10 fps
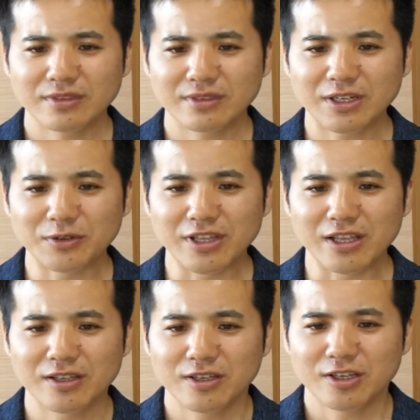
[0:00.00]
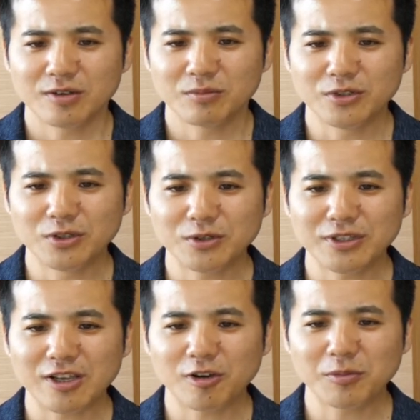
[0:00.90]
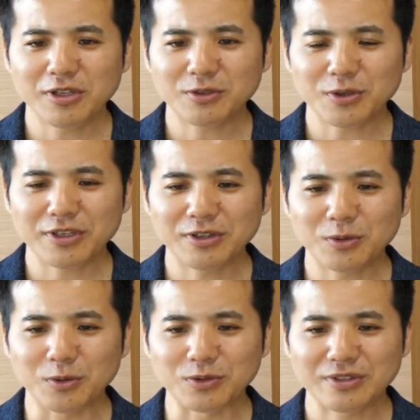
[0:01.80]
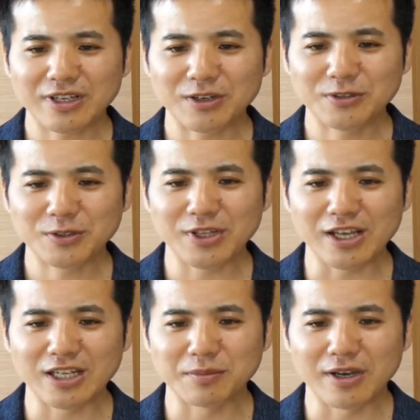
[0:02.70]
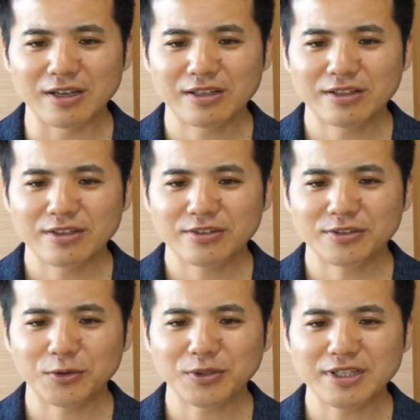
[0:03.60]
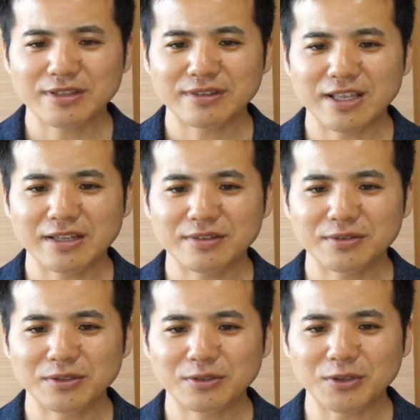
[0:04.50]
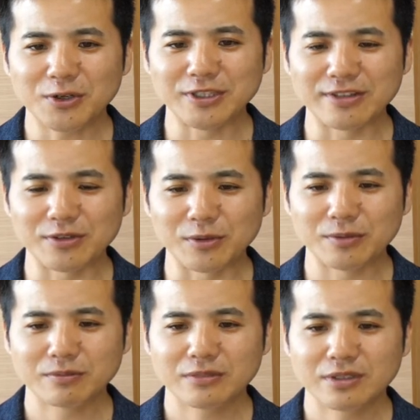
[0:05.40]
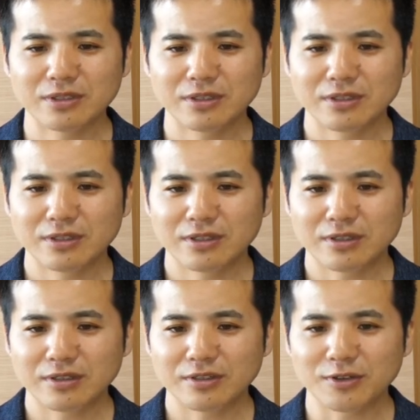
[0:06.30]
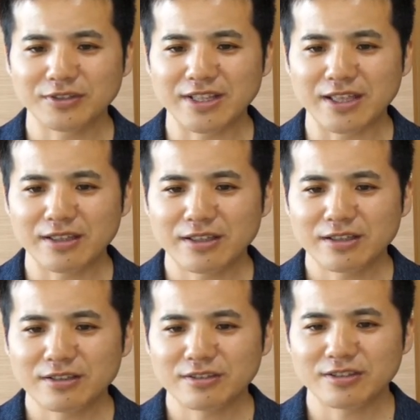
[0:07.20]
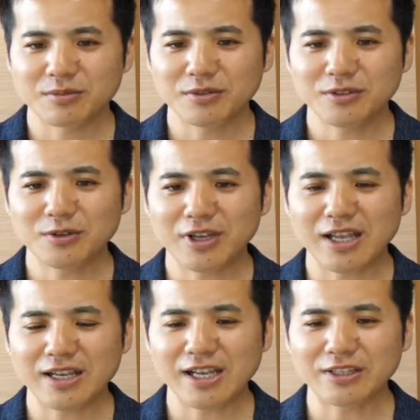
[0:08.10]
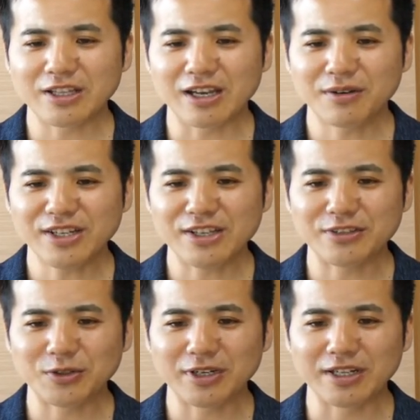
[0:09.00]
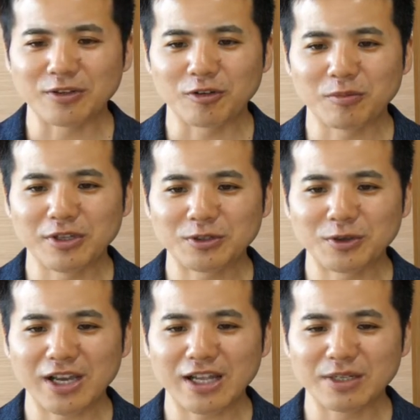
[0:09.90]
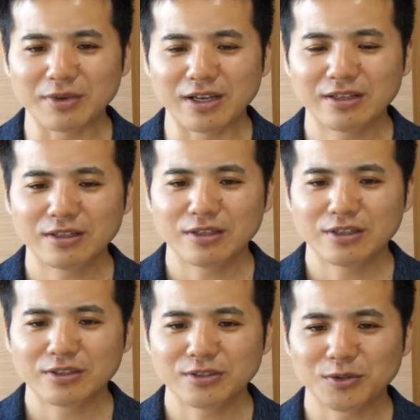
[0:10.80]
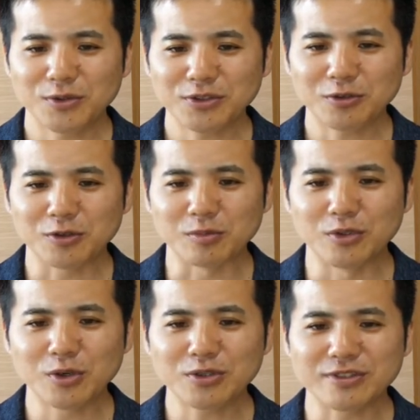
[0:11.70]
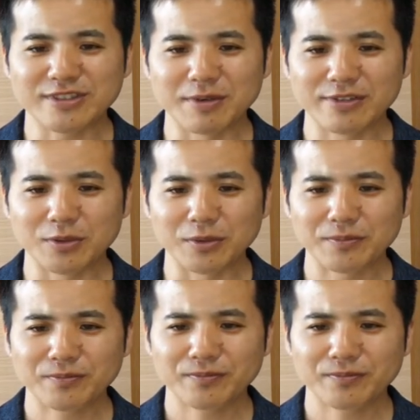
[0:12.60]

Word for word: なのでブログでコメント機能を使うのであれば承認制にすると良いでしょうそして自分の考えと合わない人からのコメントがあればその人をブロックしましょう